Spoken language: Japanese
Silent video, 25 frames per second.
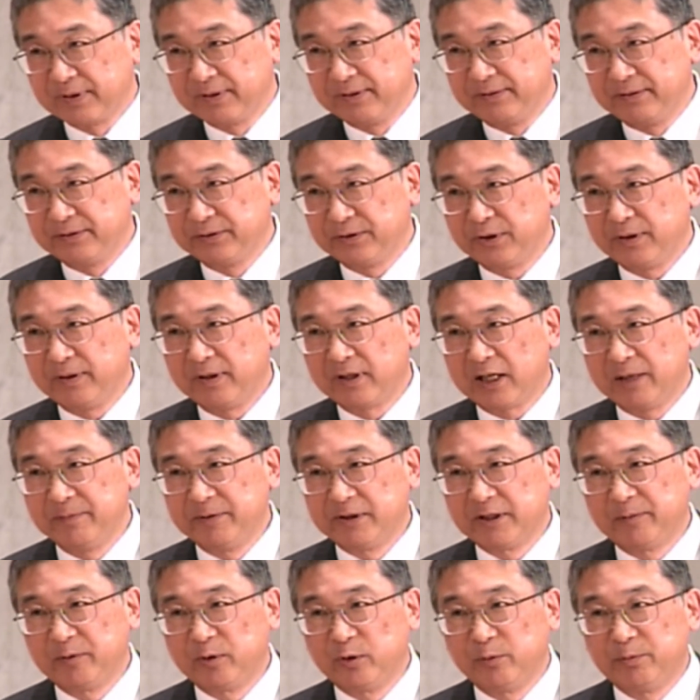それは神
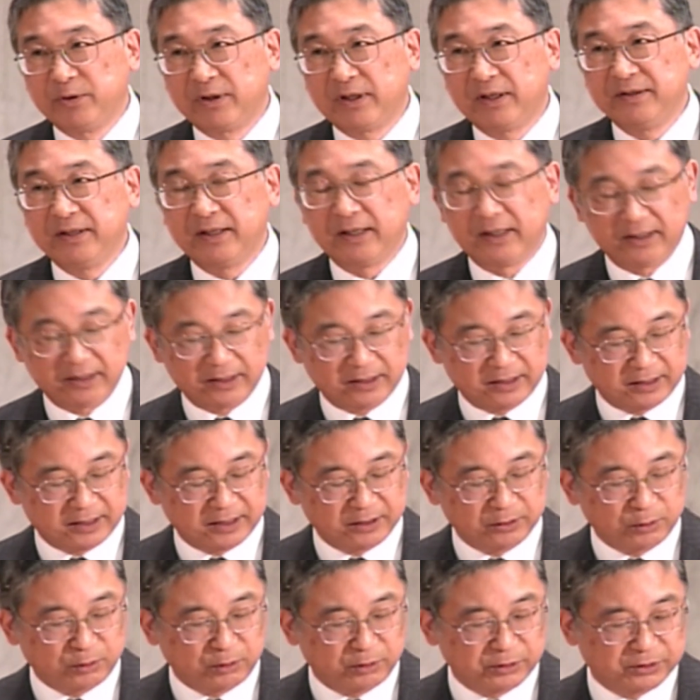様のプランに
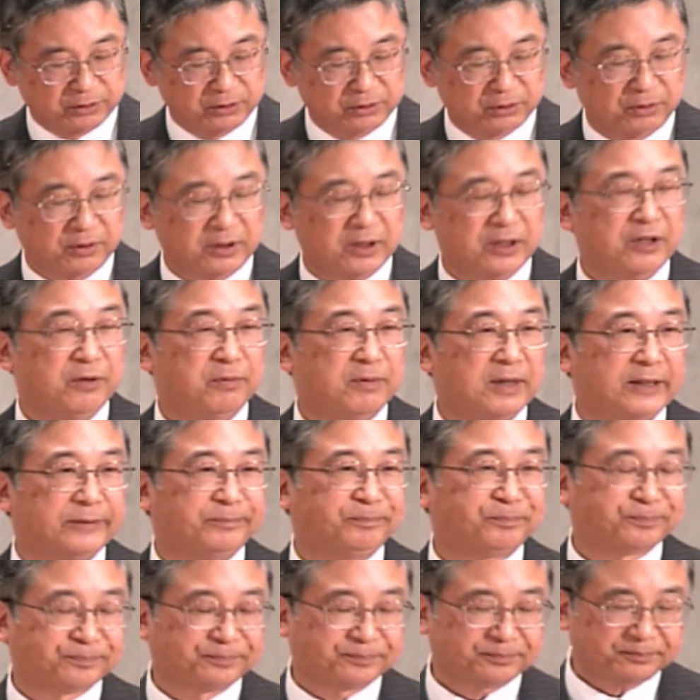変更するときに
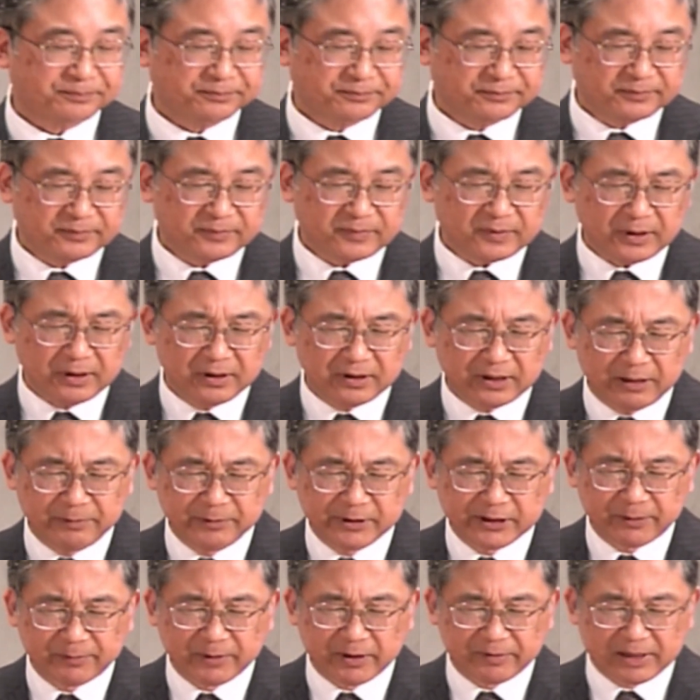は神
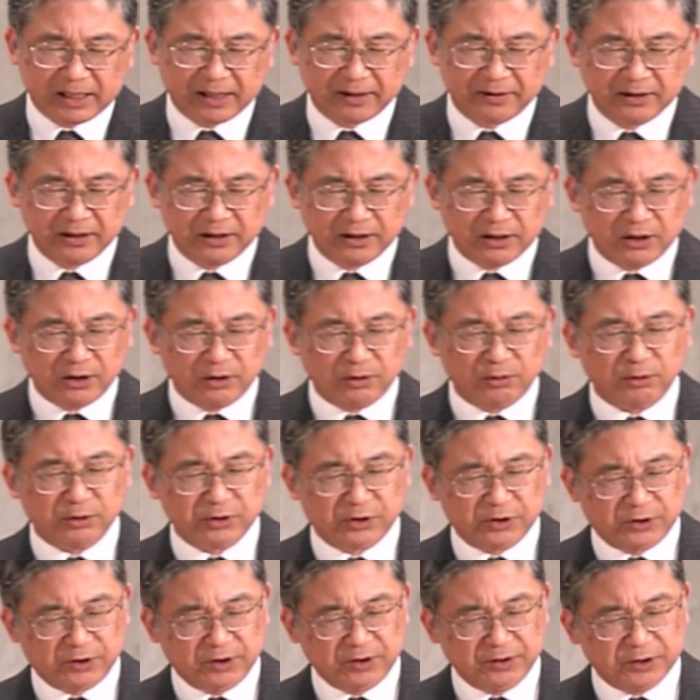様はご
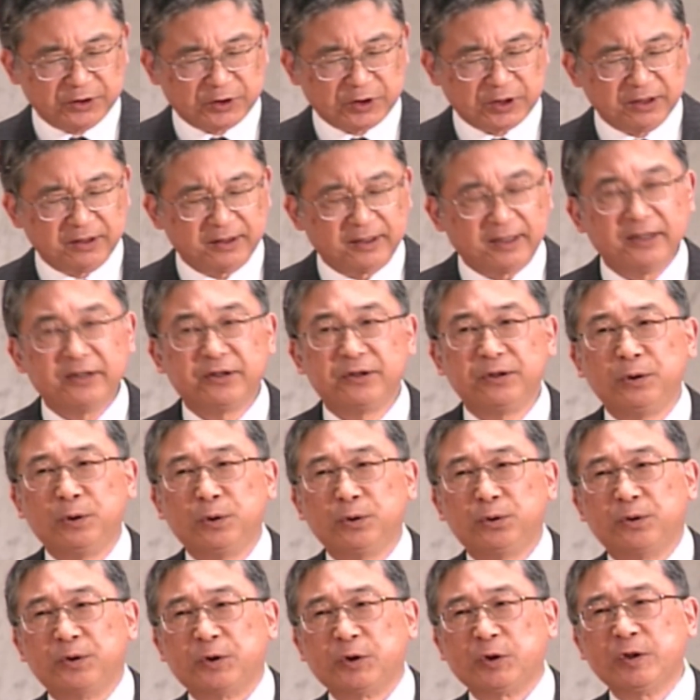自身に信頼するこ
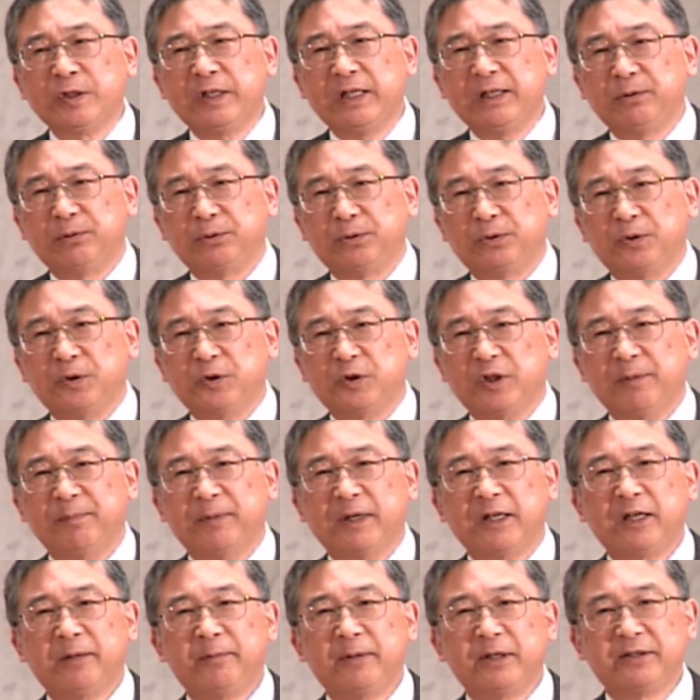とを試練を通して
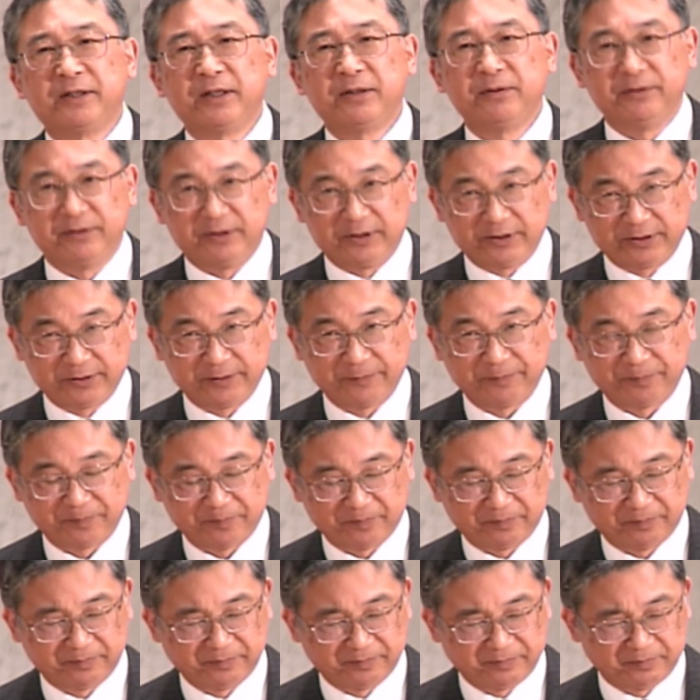学ばせるんです。
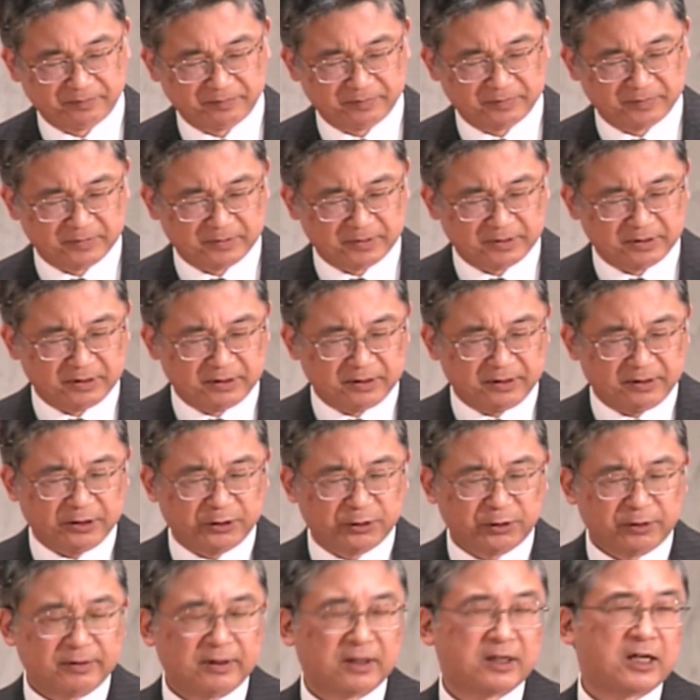で
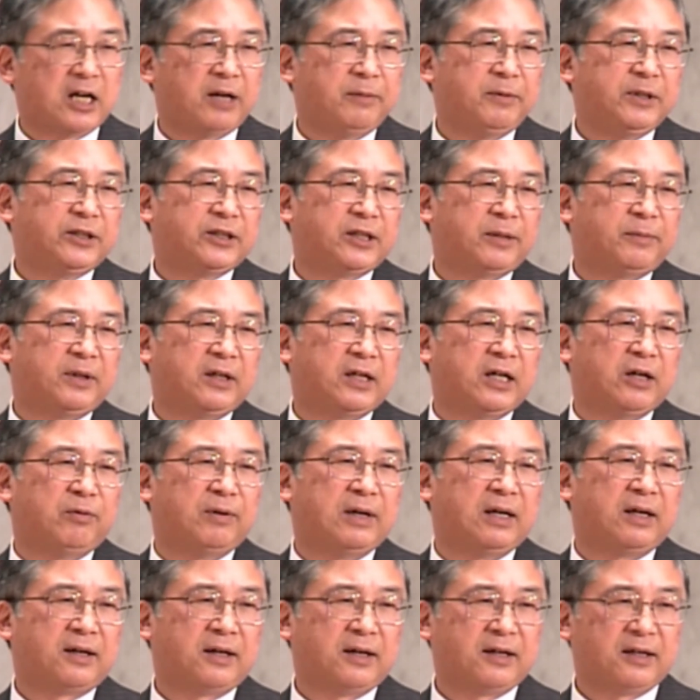それは神様が
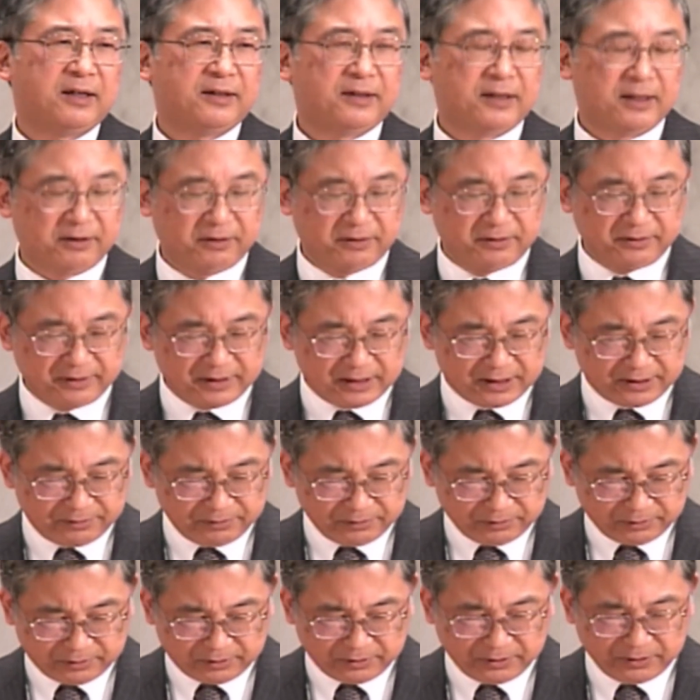分からなくな
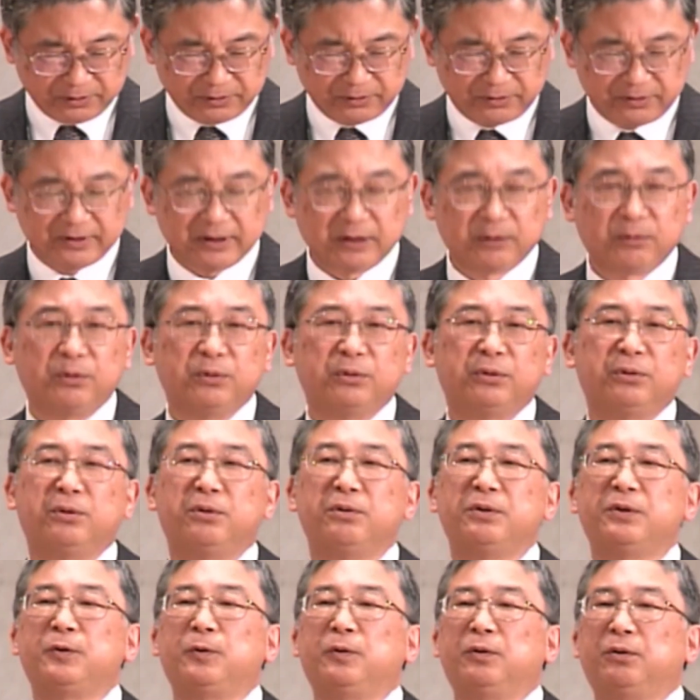るというふうなこと
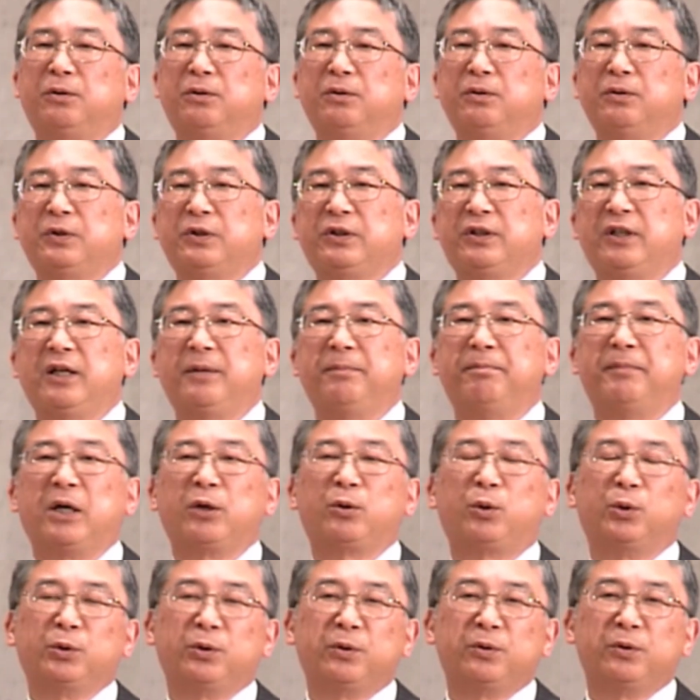を通して
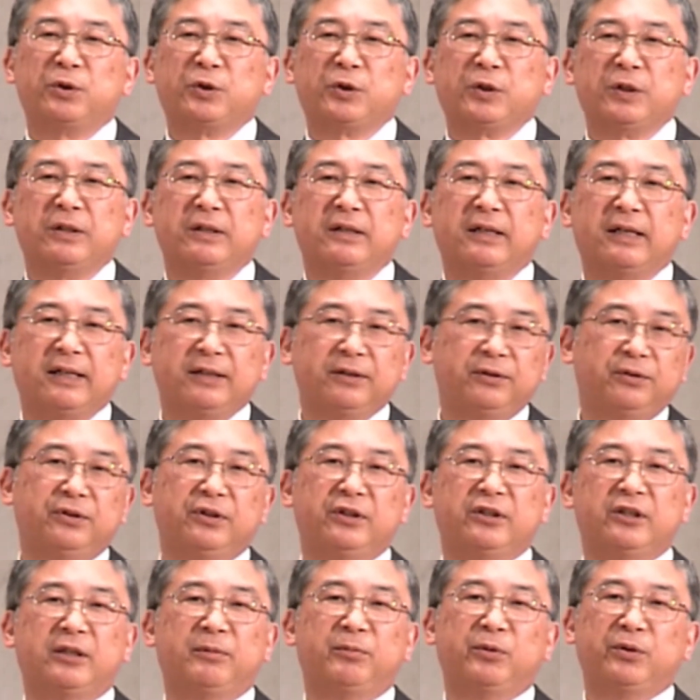誠の信頼という
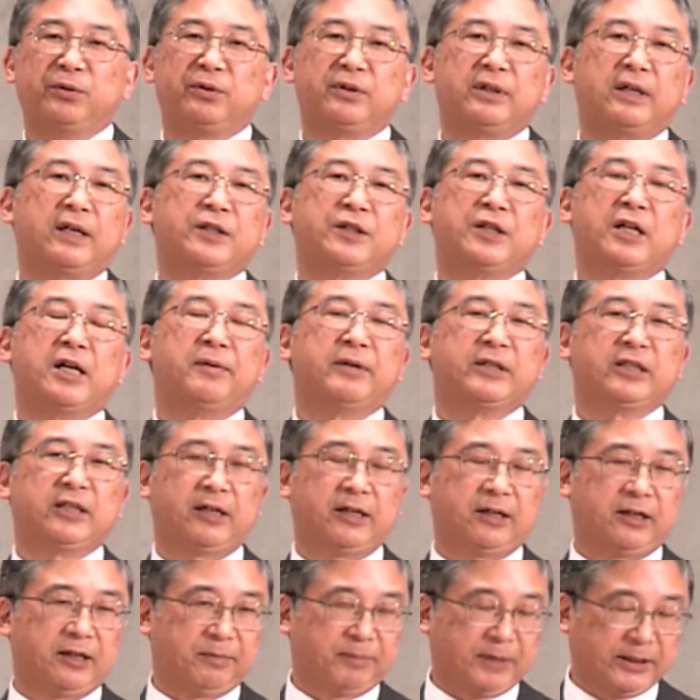ふうなものを養わせ
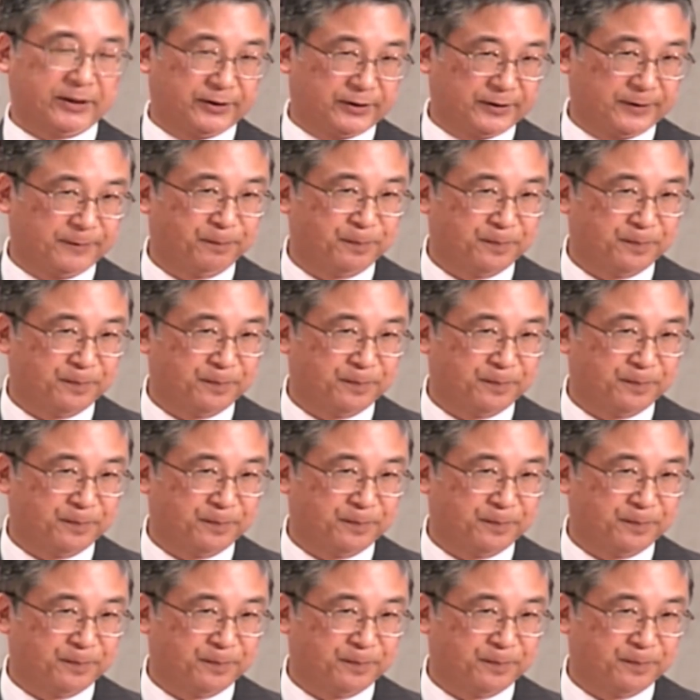られます。